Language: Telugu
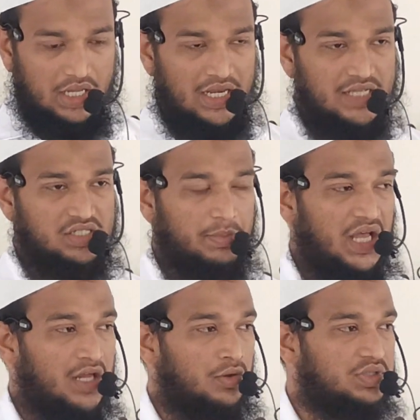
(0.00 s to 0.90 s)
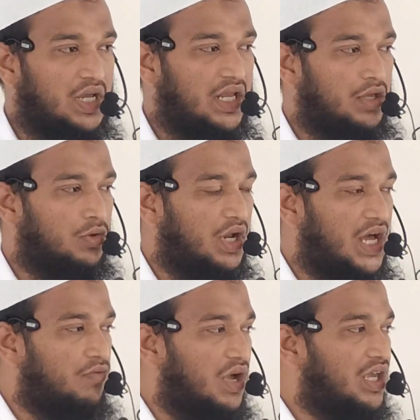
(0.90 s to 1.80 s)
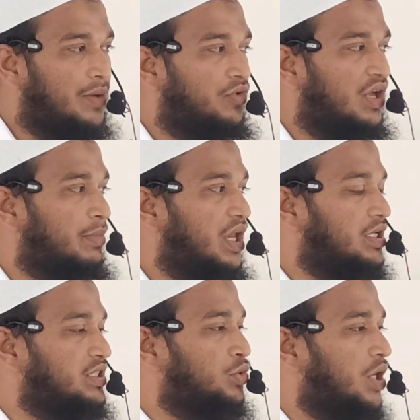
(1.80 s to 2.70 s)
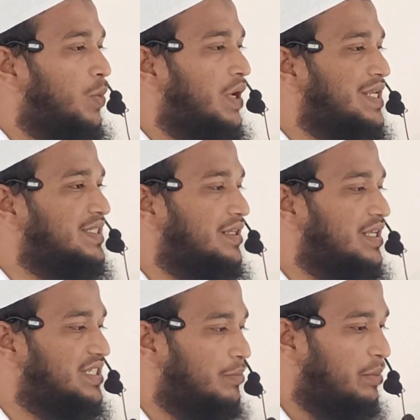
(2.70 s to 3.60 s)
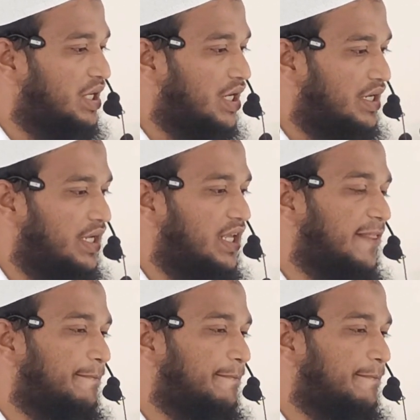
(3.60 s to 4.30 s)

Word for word: అల్లా సుబ్హానుహోతాల ఈ ఖురాన్ వాక్యం ద్వారా మనకిస్తున్నటువంటి సందేశం ఏమిటంటే